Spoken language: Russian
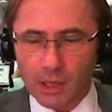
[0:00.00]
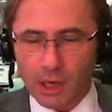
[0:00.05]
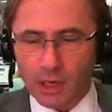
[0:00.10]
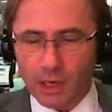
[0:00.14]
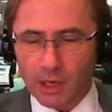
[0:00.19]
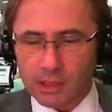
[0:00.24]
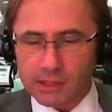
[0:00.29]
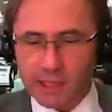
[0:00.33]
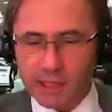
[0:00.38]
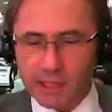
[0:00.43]

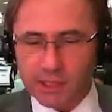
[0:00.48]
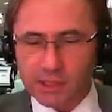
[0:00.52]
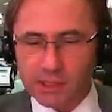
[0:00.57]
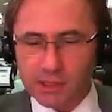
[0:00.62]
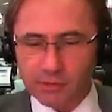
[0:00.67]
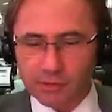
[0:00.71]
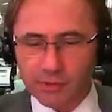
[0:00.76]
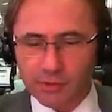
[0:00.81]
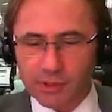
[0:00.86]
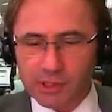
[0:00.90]
А,
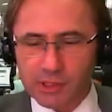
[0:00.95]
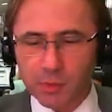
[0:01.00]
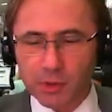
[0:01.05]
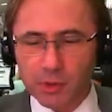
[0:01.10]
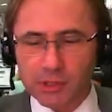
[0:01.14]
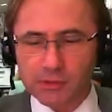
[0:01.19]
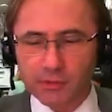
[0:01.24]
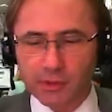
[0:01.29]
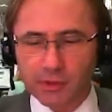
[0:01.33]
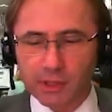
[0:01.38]
скажите, вы
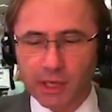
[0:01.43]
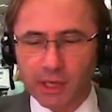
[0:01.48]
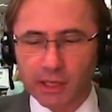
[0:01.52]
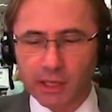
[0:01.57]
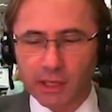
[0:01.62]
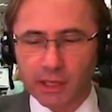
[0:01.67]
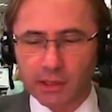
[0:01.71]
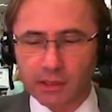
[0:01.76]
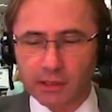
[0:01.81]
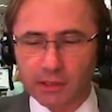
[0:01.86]
использовали
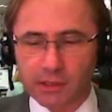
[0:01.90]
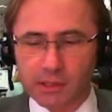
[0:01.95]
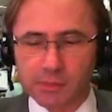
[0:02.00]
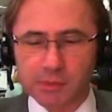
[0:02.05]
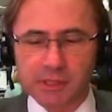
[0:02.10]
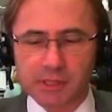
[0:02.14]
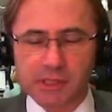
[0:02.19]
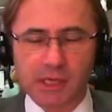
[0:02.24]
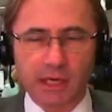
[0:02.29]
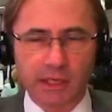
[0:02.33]
какие-то
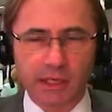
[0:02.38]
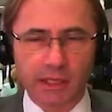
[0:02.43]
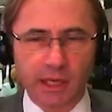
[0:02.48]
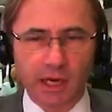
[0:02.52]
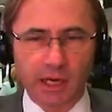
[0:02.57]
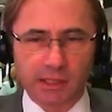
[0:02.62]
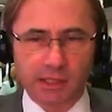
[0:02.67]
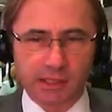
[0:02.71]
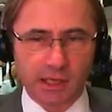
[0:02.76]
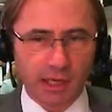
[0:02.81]
специальные
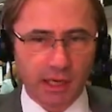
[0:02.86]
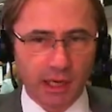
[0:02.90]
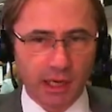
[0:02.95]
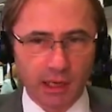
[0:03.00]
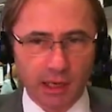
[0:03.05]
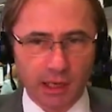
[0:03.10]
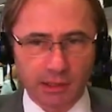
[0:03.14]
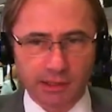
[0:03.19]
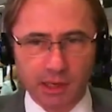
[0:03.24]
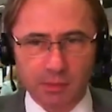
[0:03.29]
акции
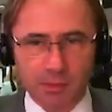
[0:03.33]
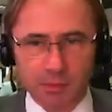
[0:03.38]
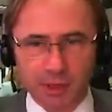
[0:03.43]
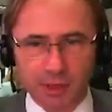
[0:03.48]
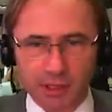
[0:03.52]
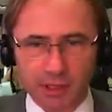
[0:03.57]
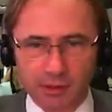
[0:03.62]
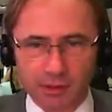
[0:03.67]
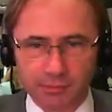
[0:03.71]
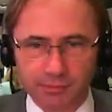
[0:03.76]
от
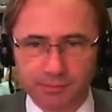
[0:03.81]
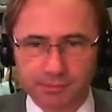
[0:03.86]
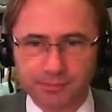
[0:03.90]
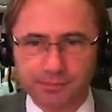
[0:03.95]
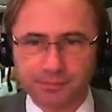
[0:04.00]
компании?